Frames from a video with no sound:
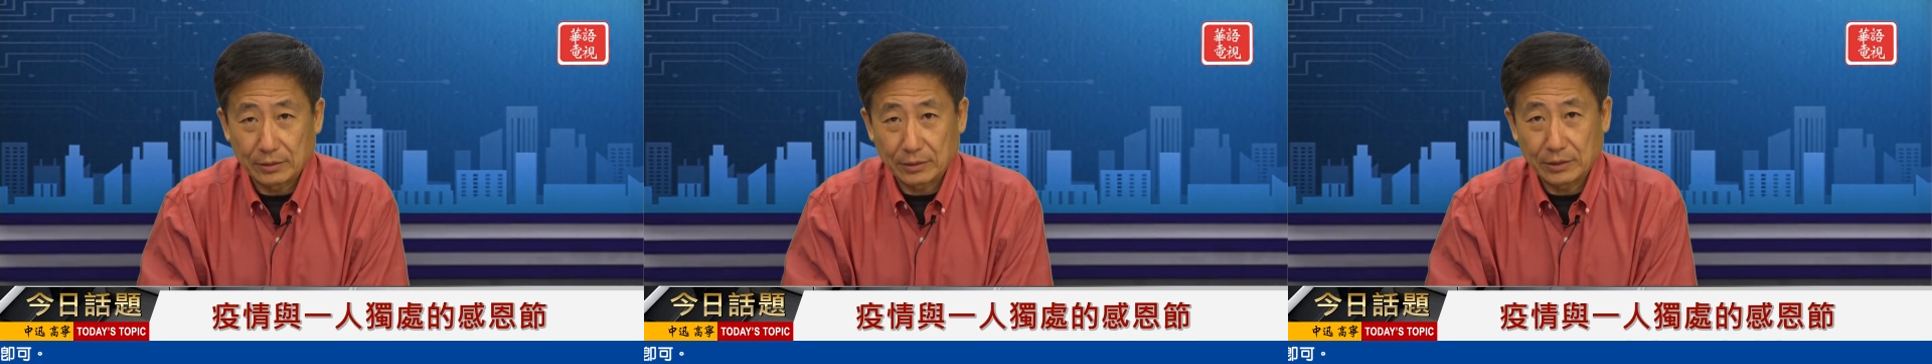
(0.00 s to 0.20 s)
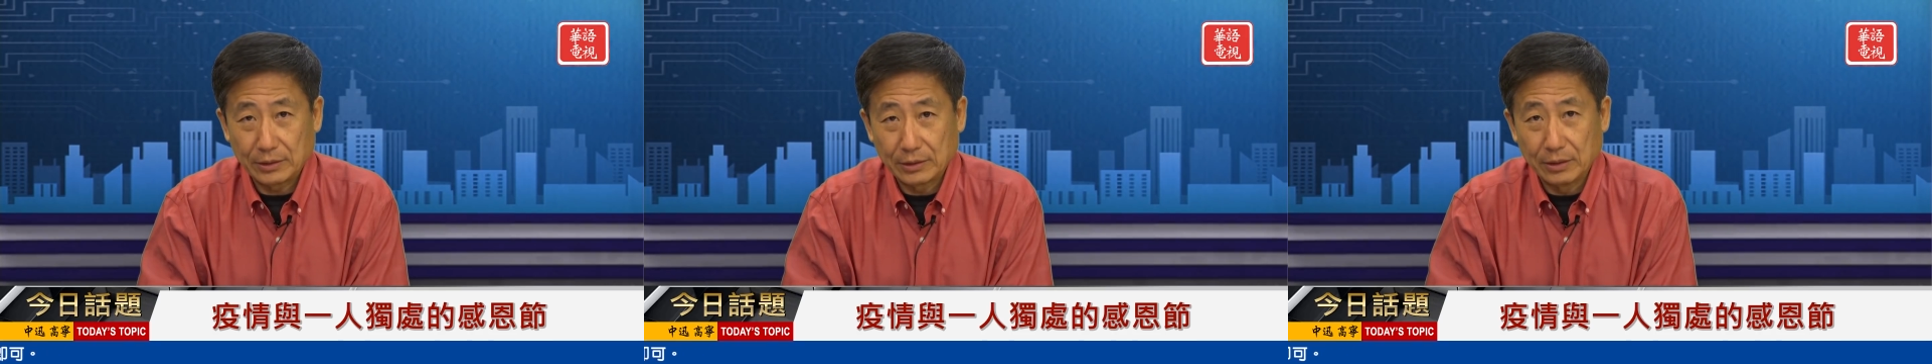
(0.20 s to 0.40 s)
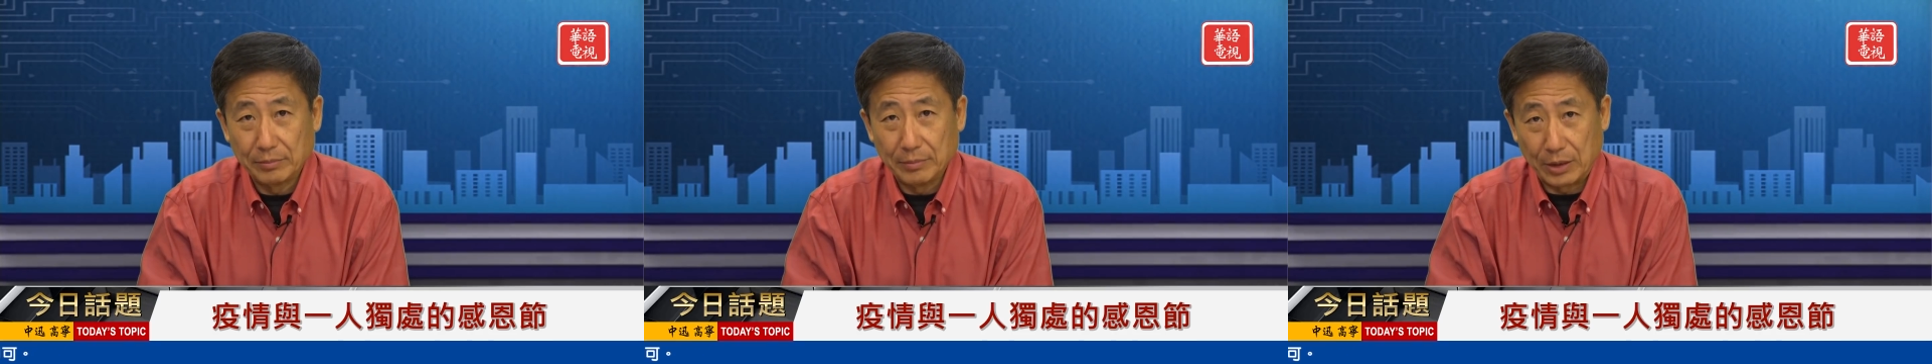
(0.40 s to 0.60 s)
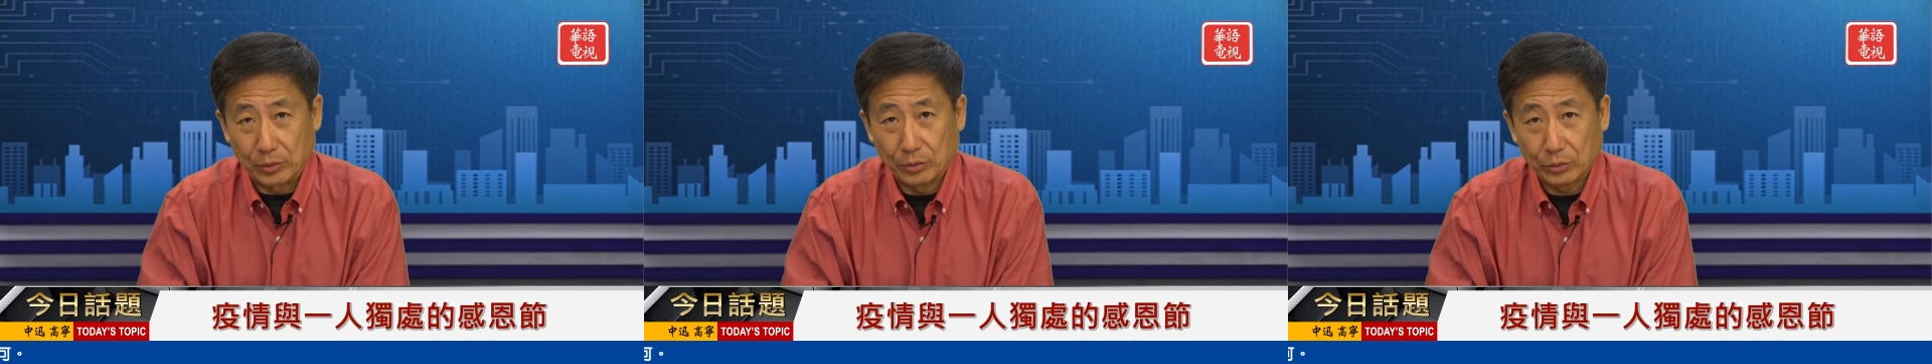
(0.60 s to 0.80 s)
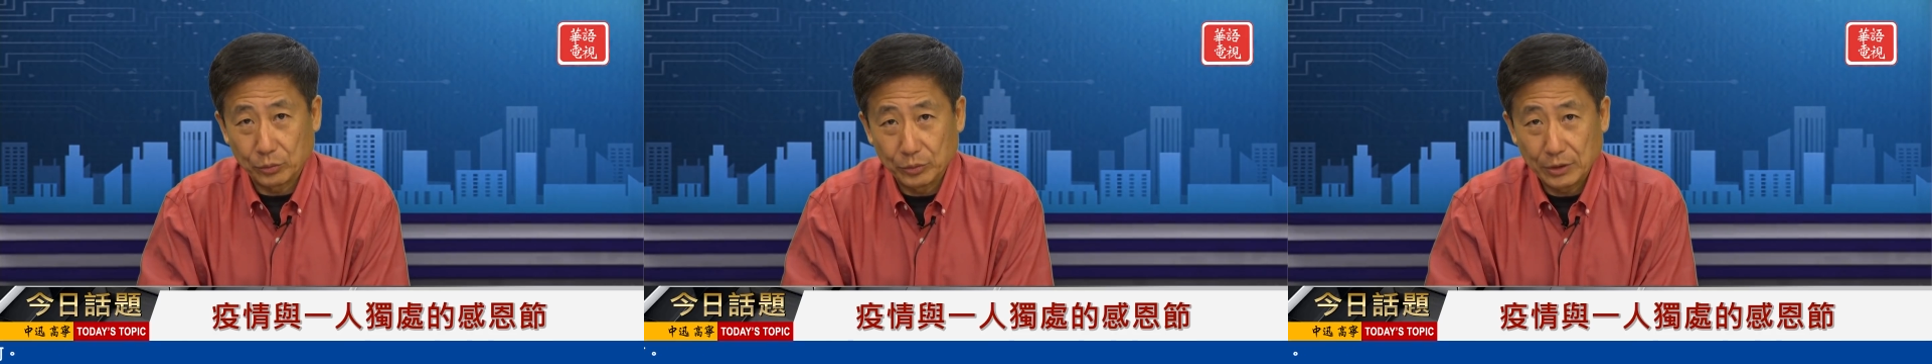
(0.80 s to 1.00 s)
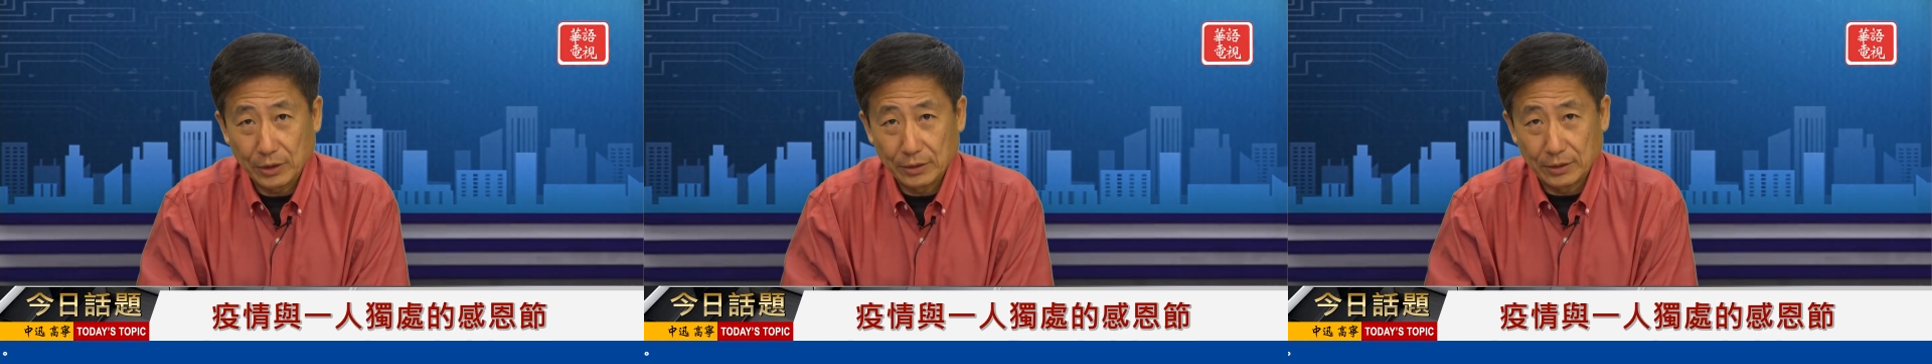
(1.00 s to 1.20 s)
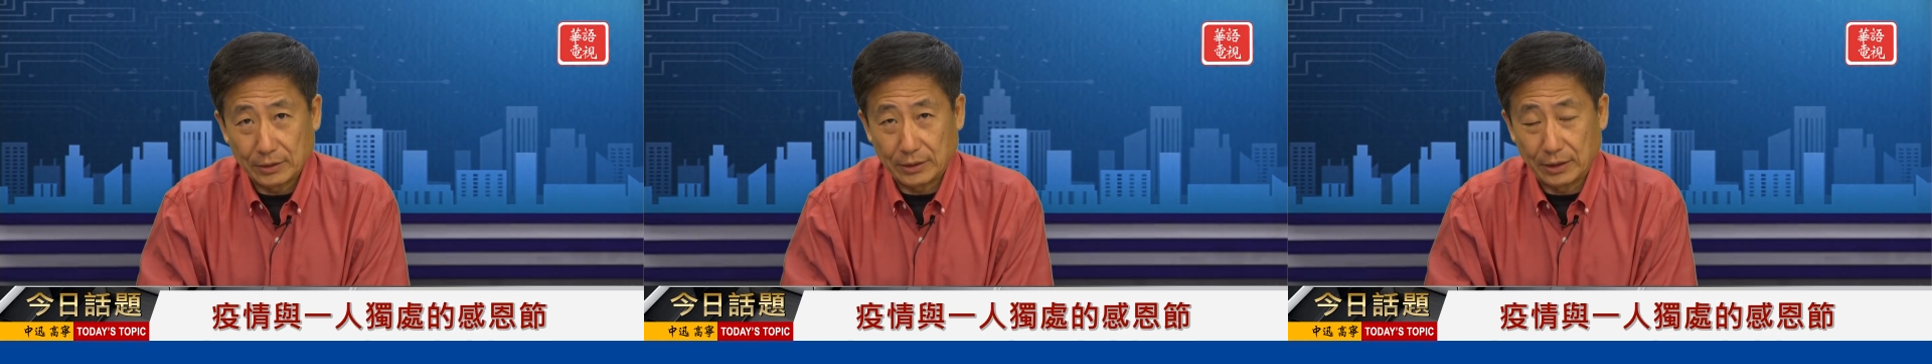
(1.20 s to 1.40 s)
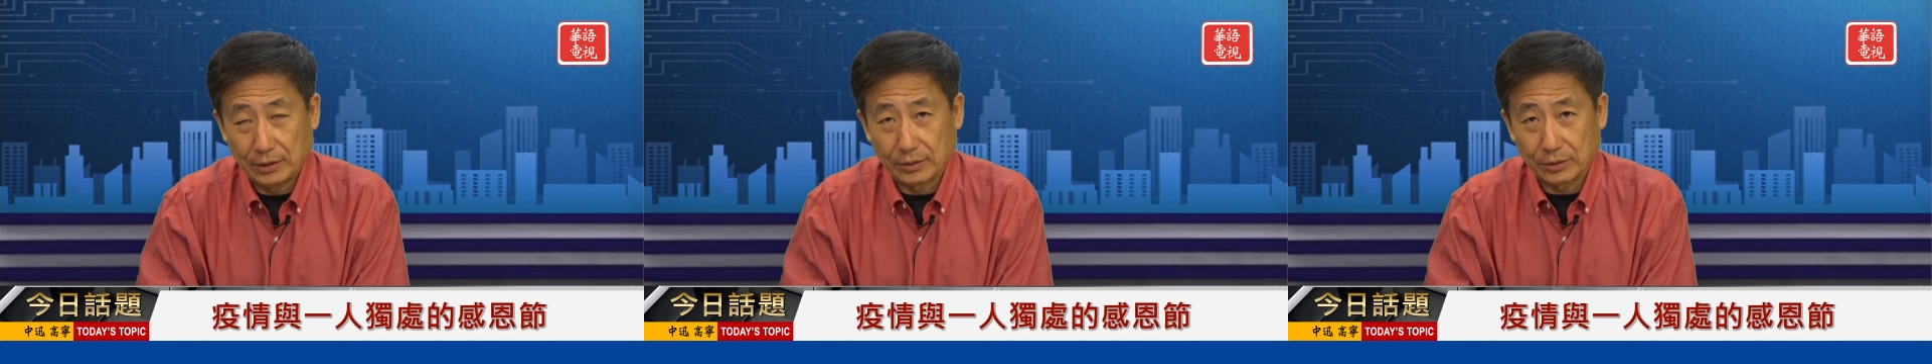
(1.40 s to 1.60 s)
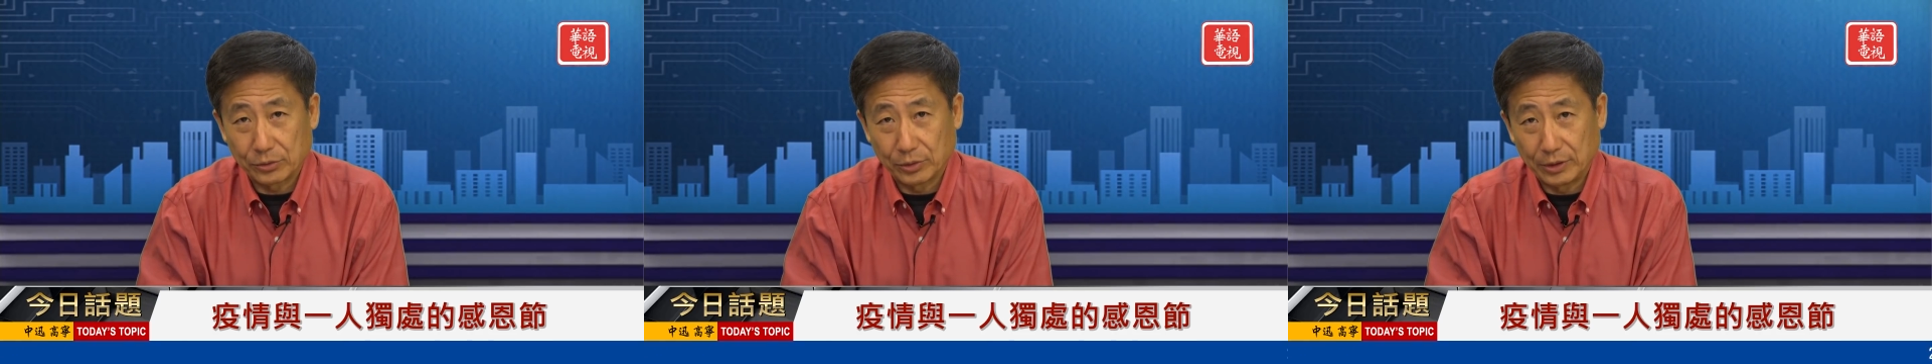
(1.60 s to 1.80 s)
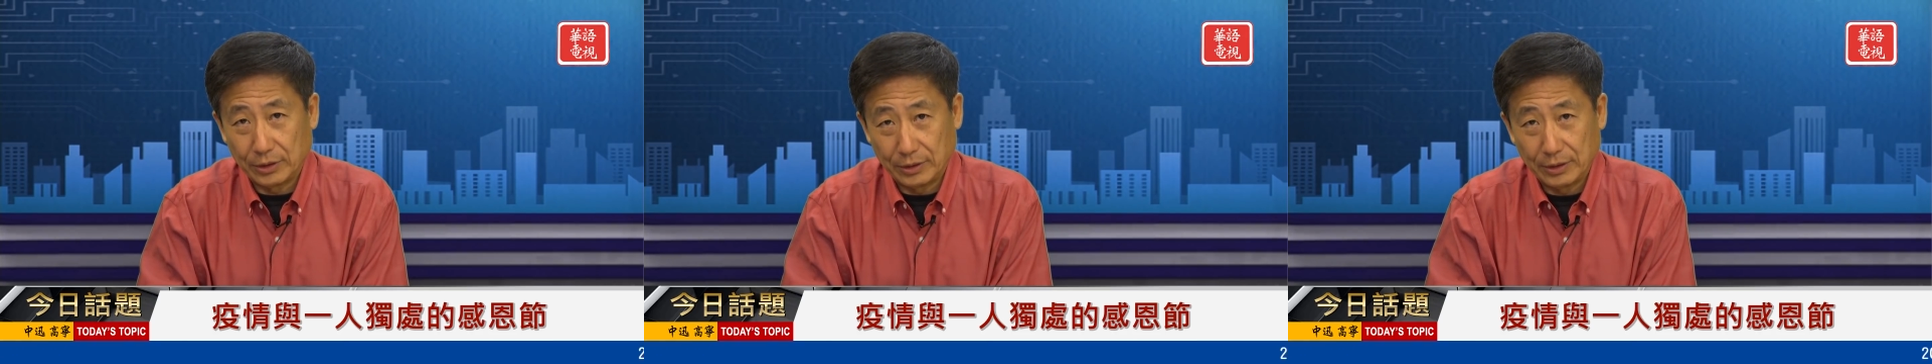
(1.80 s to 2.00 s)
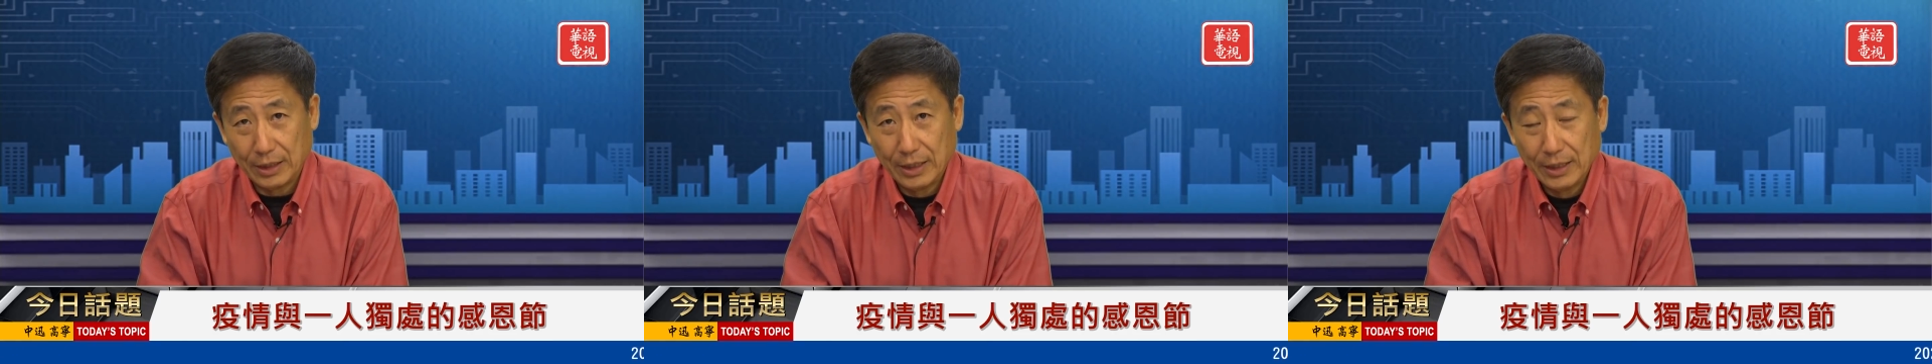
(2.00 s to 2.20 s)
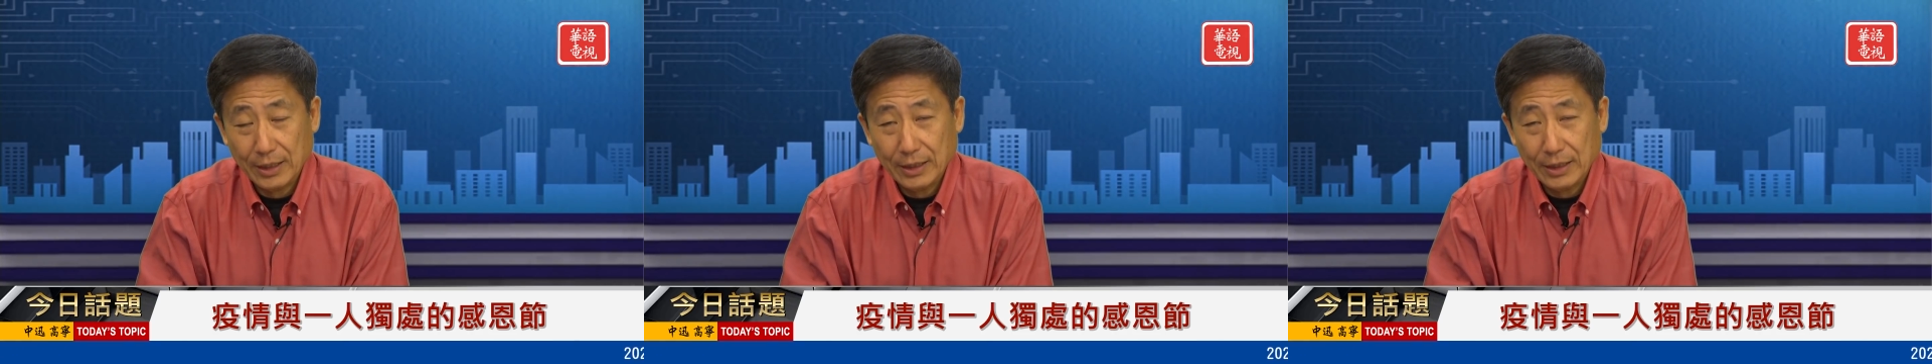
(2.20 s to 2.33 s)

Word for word: 是一个美国独特的节日，所以。